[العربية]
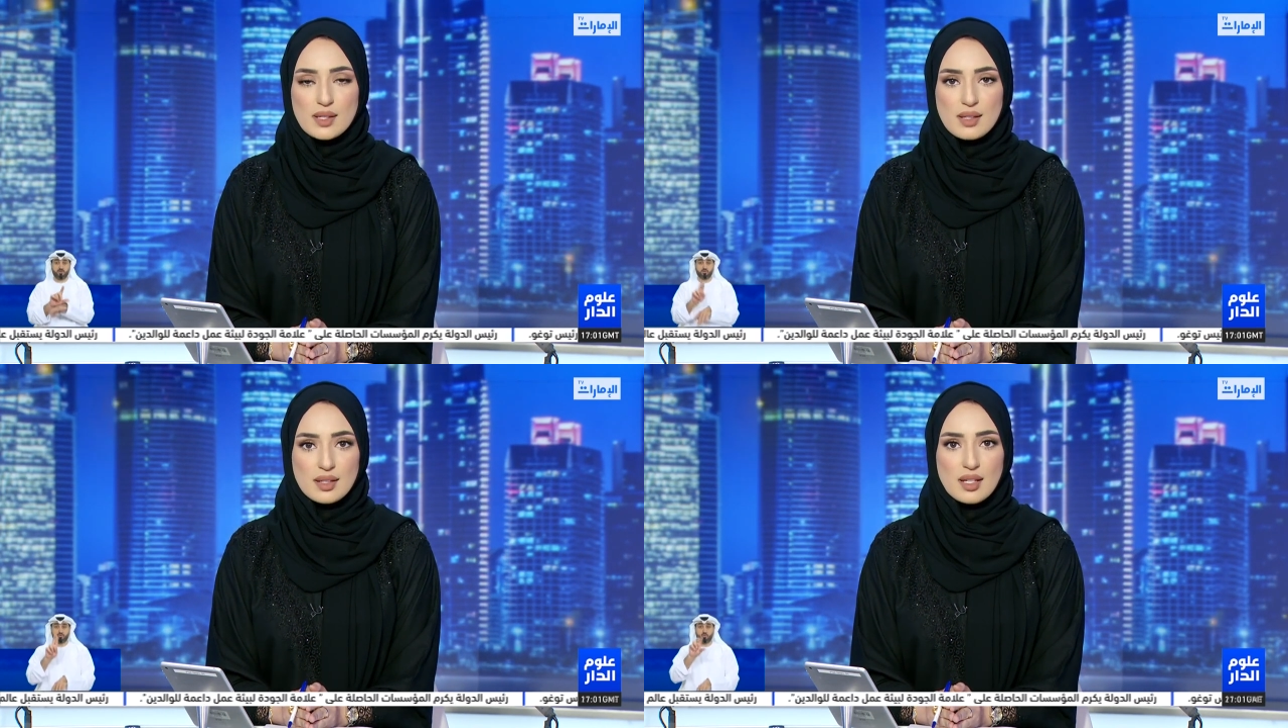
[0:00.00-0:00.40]

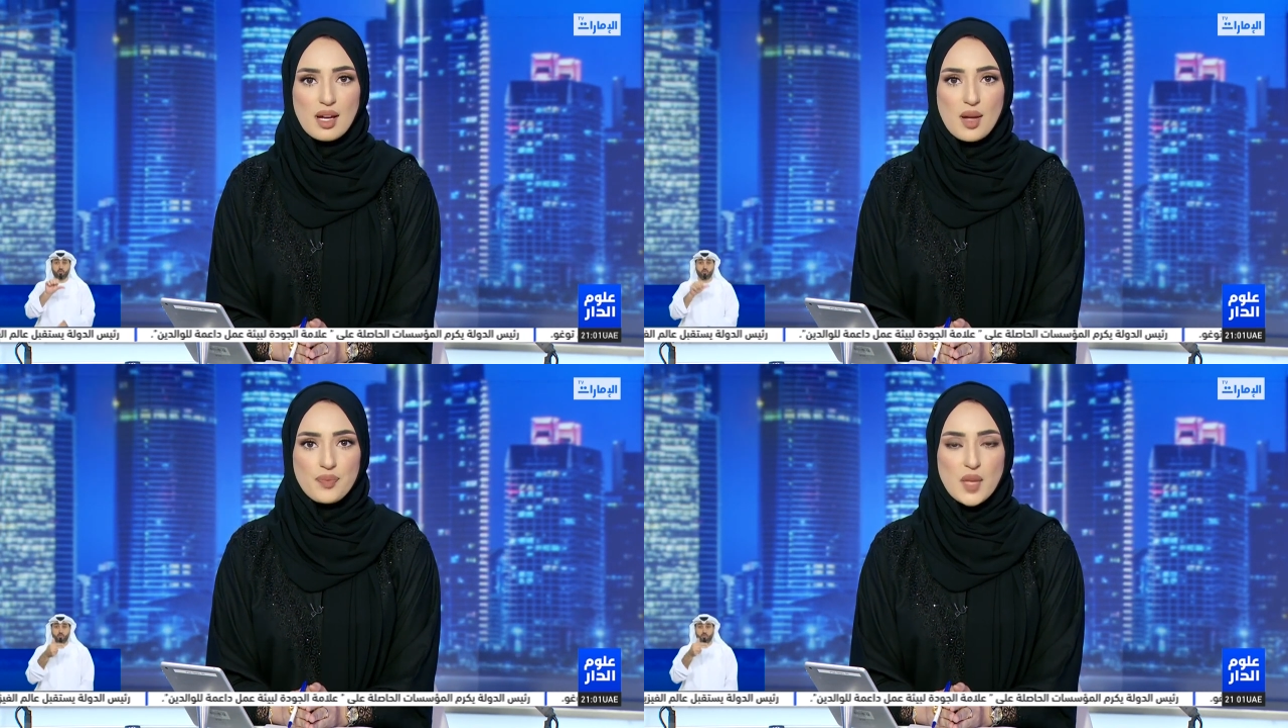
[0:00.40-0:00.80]

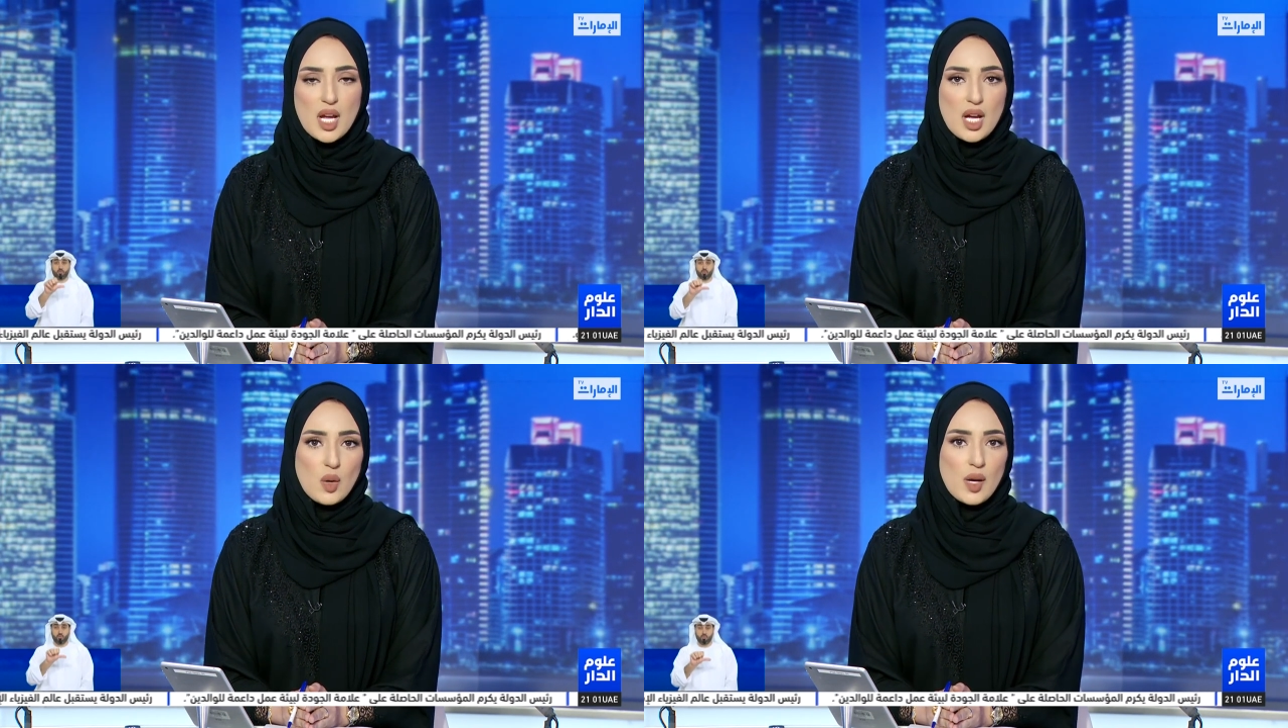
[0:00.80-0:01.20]
الصديقة
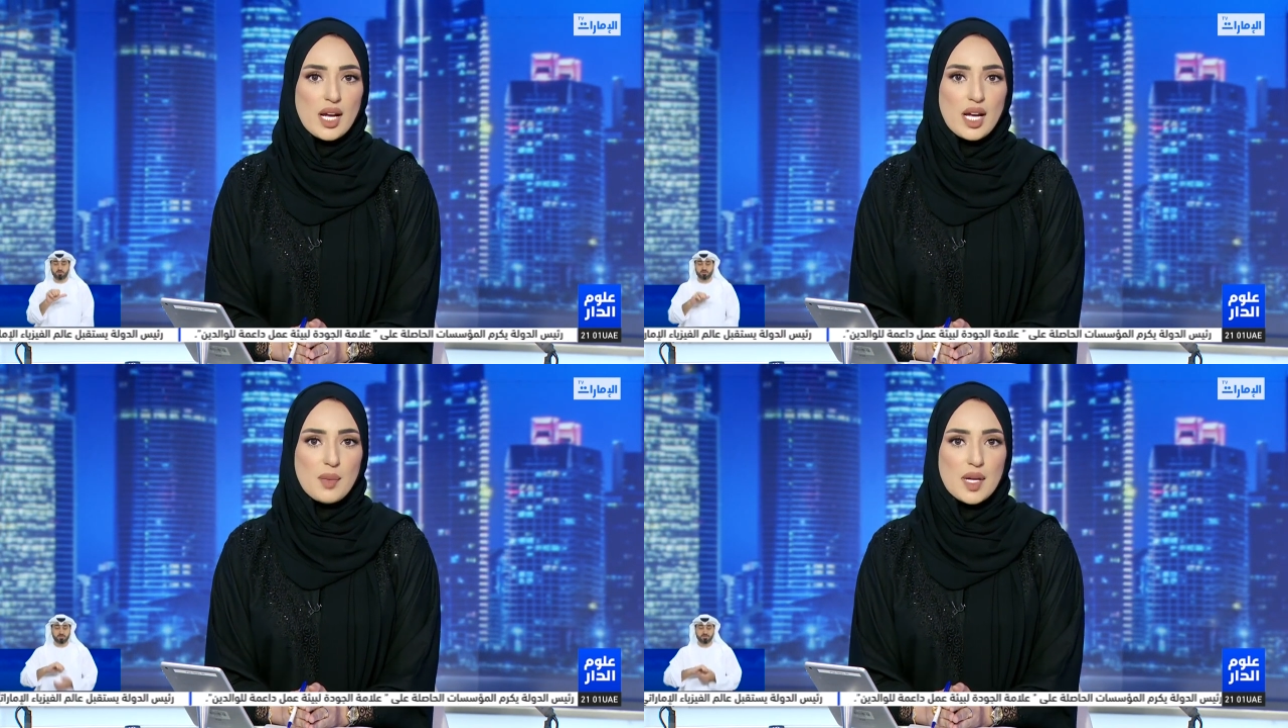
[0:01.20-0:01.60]

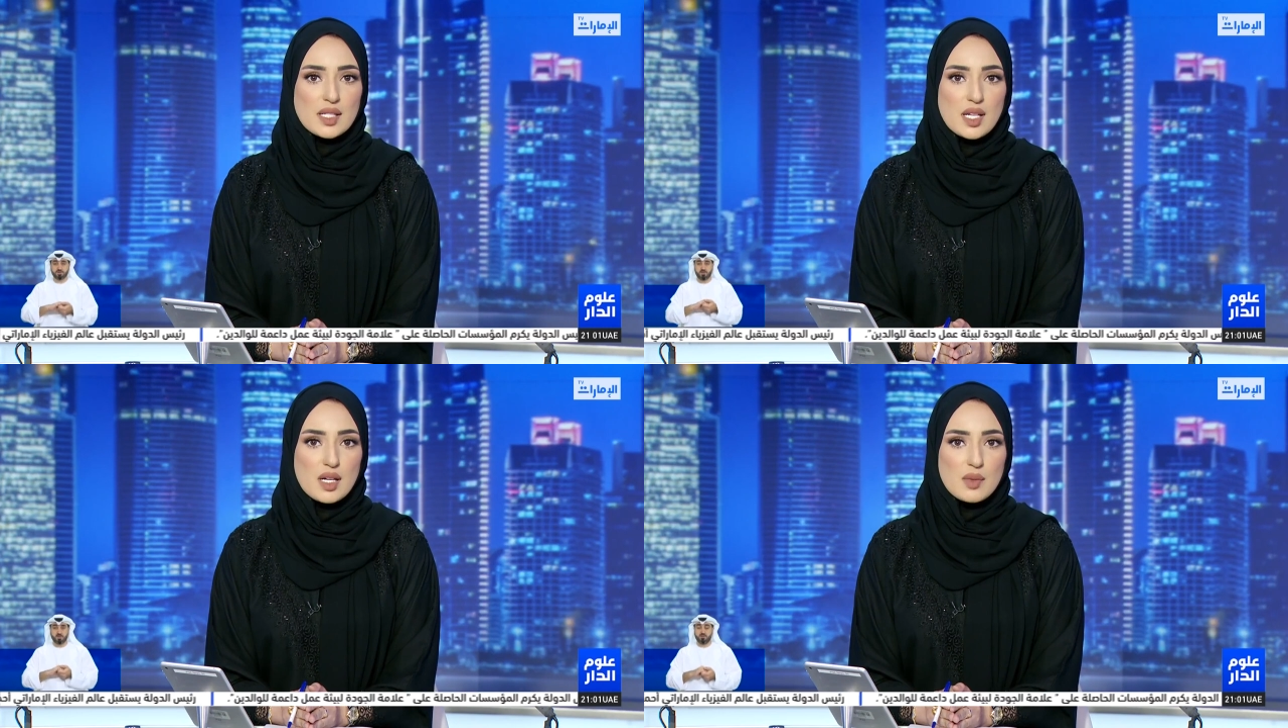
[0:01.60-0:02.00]
ورحب
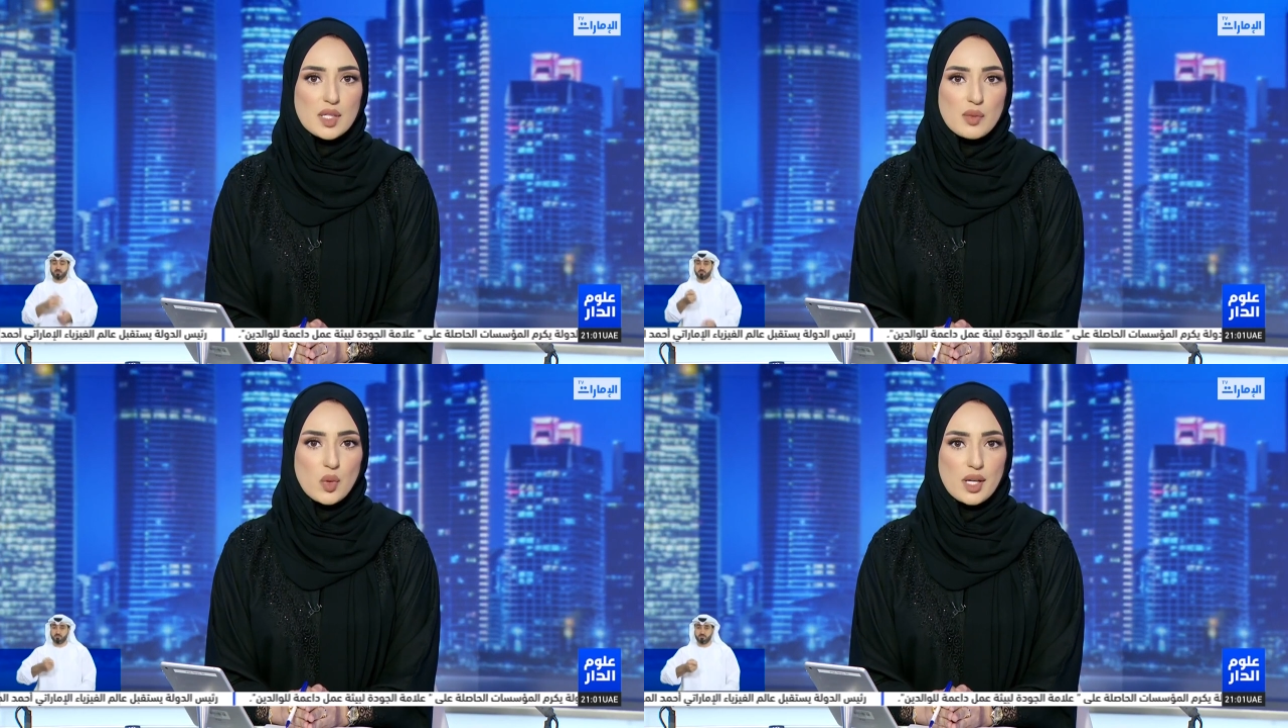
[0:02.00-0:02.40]
صاحب
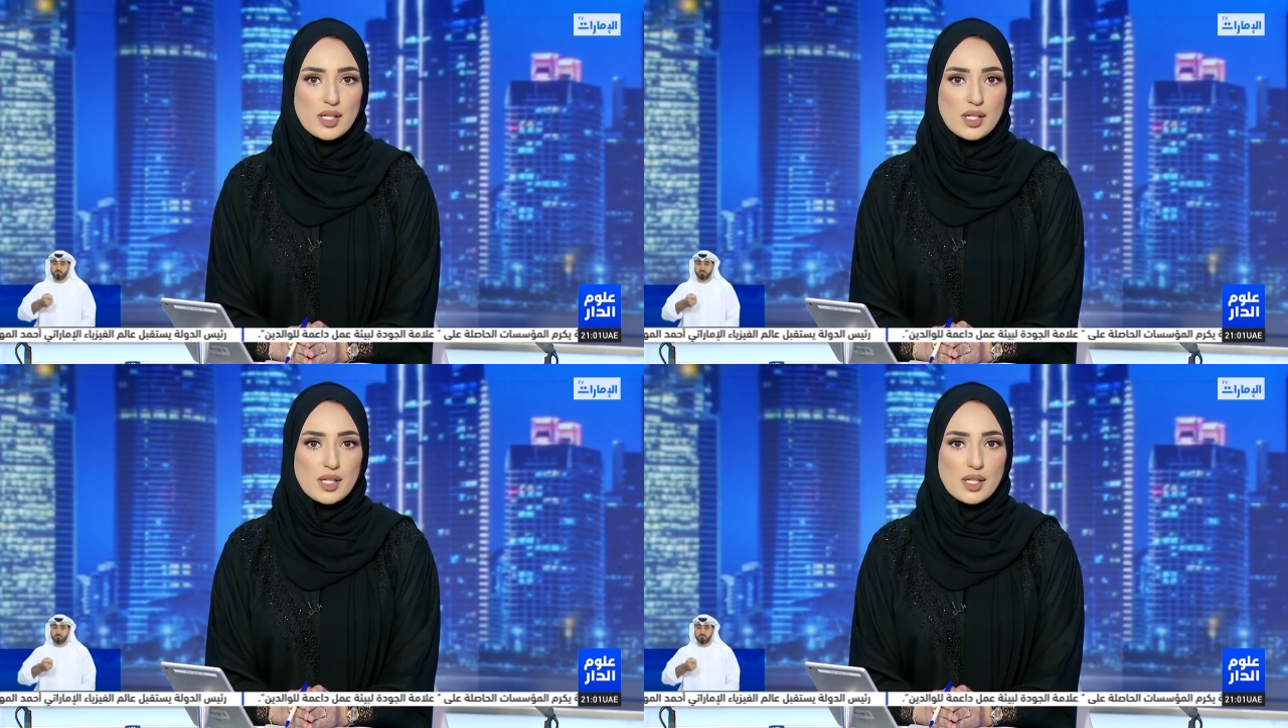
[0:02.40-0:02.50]
السمو